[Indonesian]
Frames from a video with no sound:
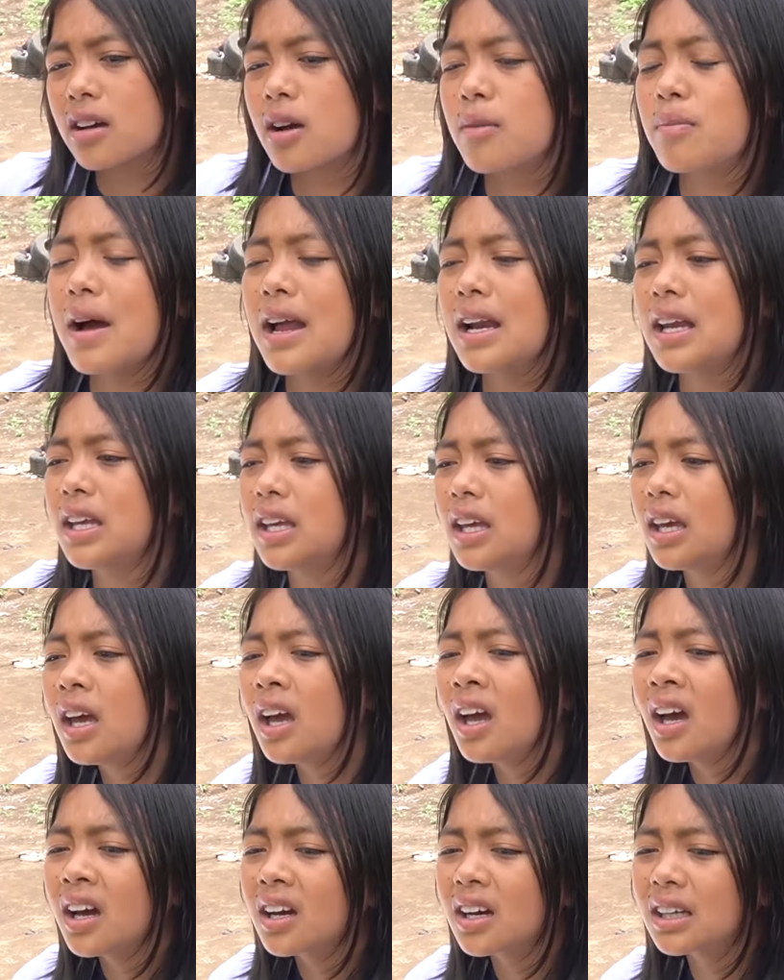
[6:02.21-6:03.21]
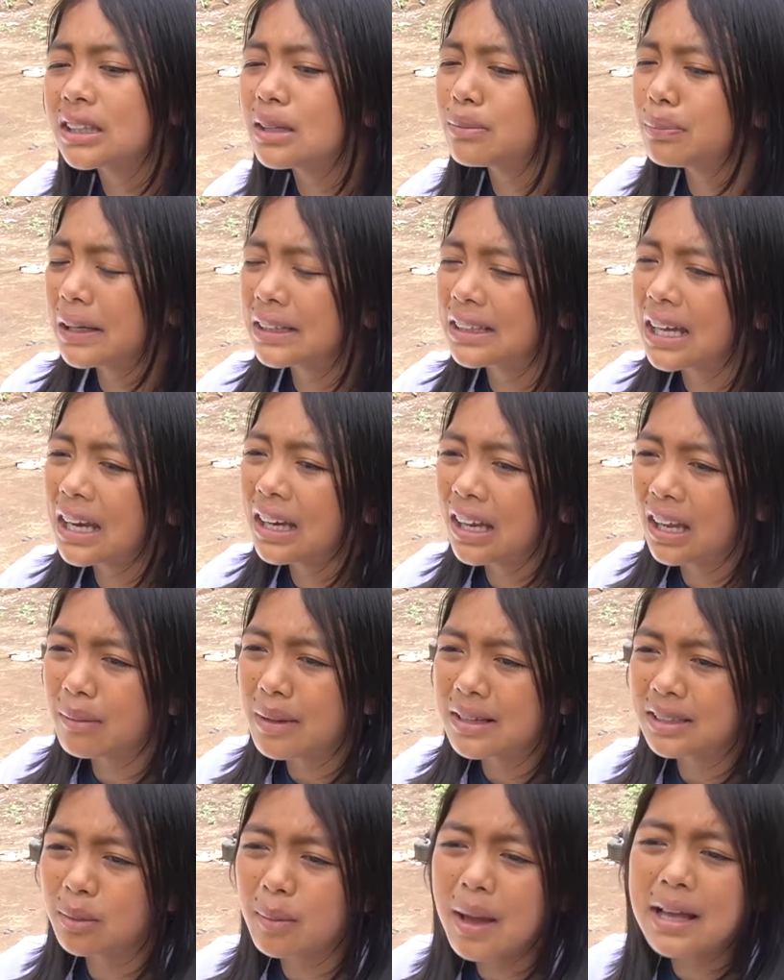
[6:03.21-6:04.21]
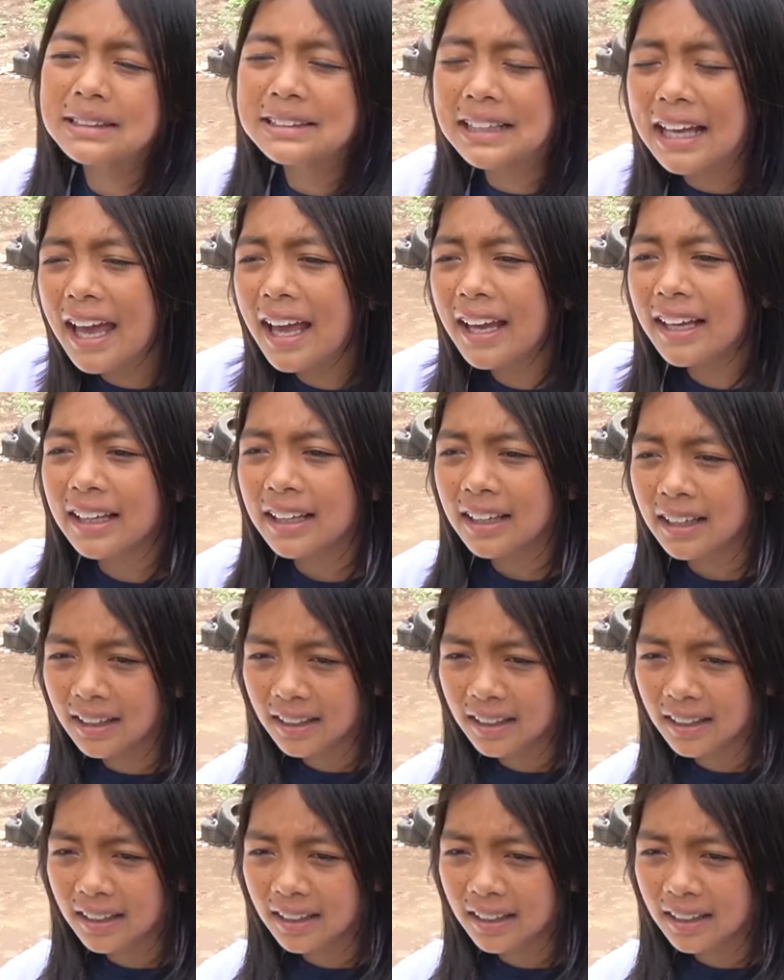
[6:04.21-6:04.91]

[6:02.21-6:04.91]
kembali ke tempat kalian masing-masing.